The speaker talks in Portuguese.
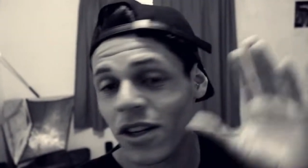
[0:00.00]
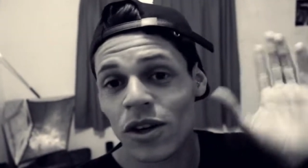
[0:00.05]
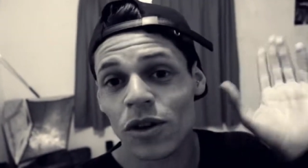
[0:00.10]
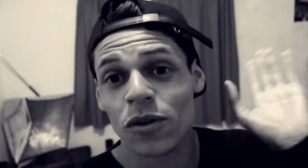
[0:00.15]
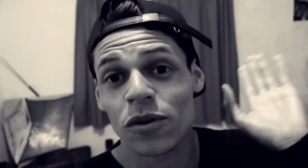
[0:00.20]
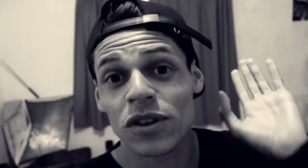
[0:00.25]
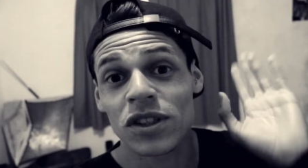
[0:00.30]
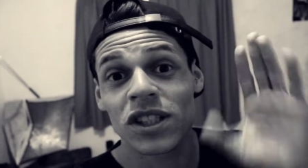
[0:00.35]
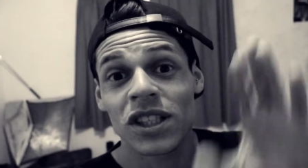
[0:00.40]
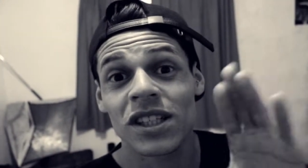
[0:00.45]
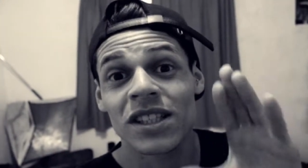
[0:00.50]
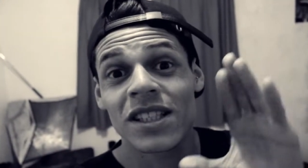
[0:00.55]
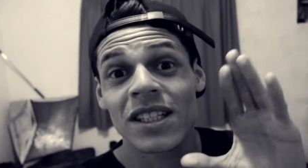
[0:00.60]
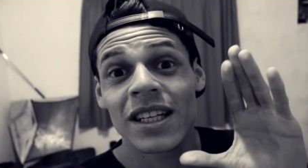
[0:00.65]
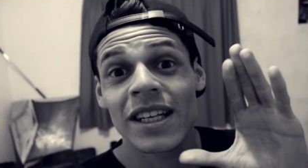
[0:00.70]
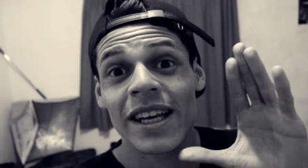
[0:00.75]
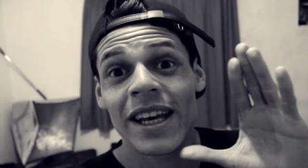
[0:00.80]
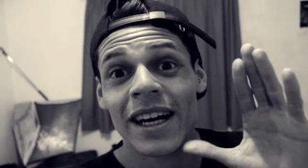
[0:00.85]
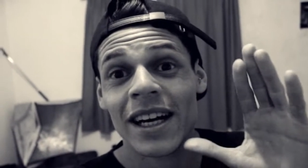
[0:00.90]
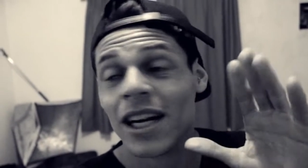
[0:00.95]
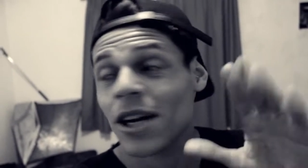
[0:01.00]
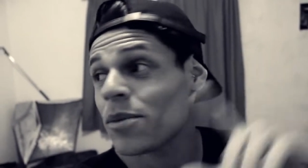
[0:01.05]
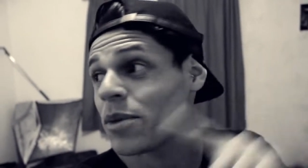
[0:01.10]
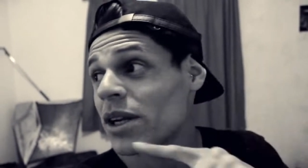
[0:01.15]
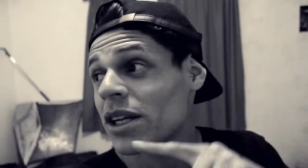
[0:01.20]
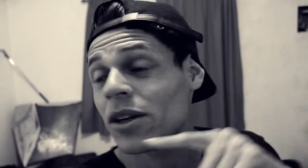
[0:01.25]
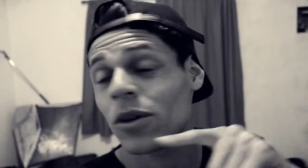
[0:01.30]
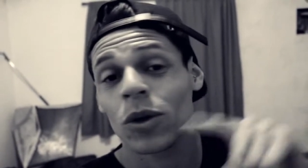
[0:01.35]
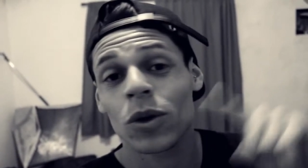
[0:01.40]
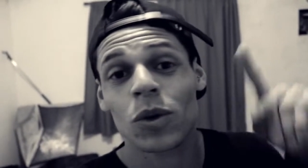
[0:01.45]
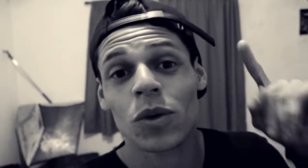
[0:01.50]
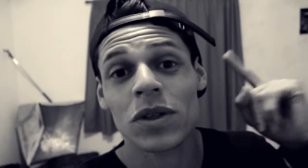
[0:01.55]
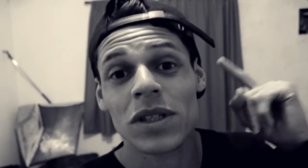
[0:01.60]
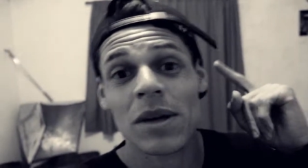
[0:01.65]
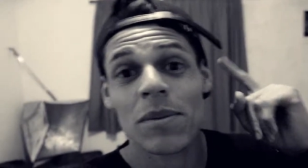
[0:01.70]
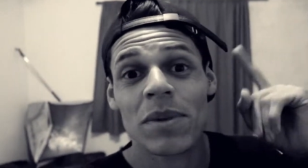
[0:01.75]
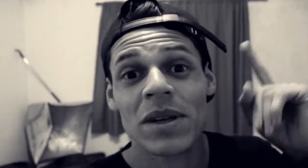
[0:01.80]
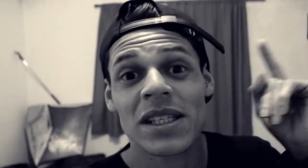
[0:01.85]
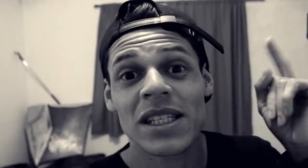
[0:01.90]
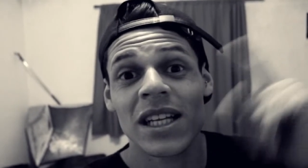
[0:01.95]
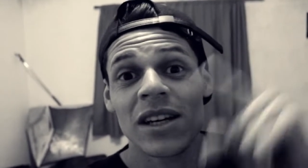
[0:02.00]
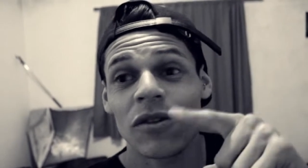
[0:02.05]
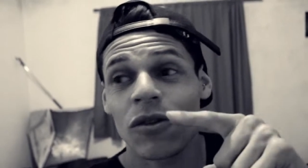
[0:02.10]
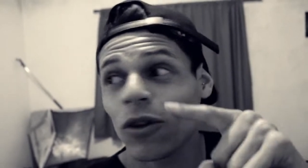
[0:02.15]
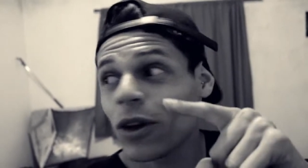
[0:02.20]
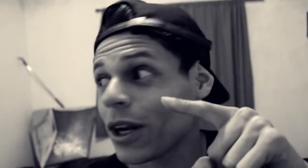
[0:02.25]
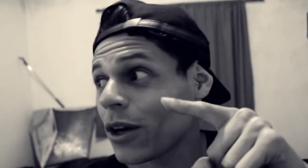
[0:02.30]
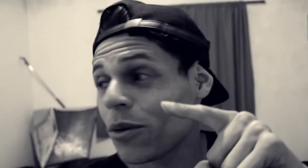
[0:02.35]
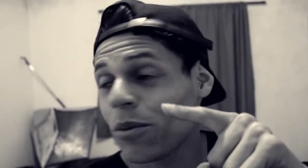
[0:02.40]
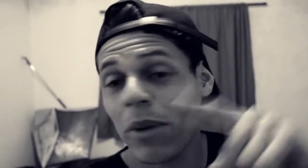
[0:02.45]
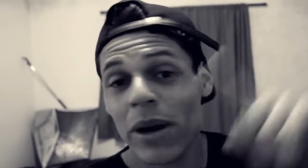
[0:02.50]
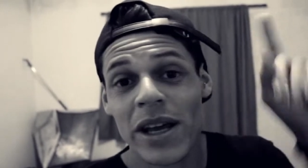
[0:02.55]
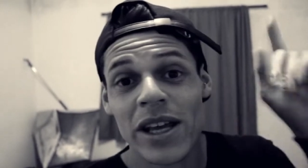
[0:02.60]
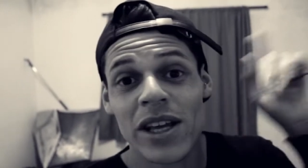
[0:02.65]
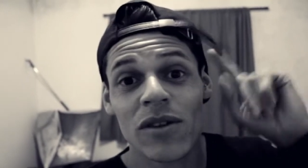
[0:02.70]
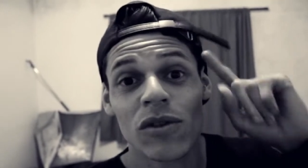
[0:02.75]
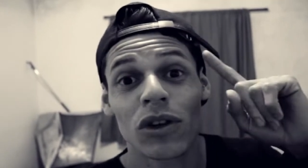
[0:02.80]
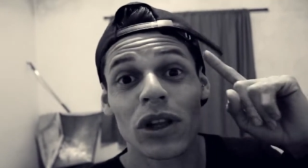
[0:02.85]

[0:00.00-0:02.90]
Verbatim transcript: Eu fingi que desliguei a câmera e enquanto isso a Priscila foi lá no banheiro.